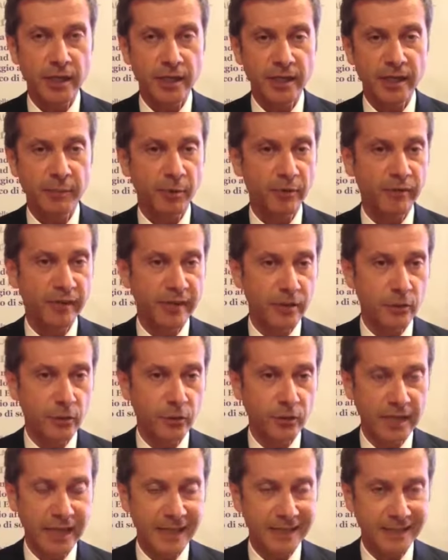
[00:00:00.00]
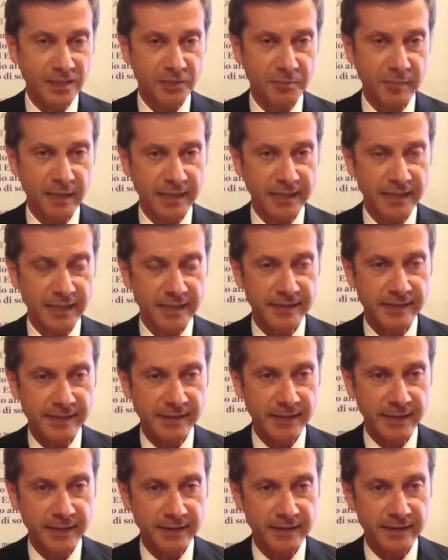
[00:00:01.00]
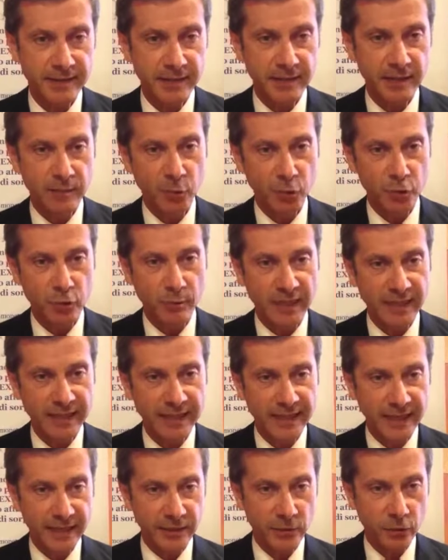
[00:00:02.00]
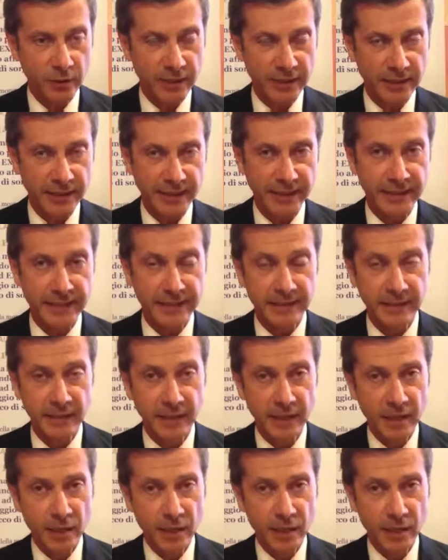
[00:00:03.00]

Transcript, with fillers: che provengono da altre esperienze sia del mondo bancario che di reti.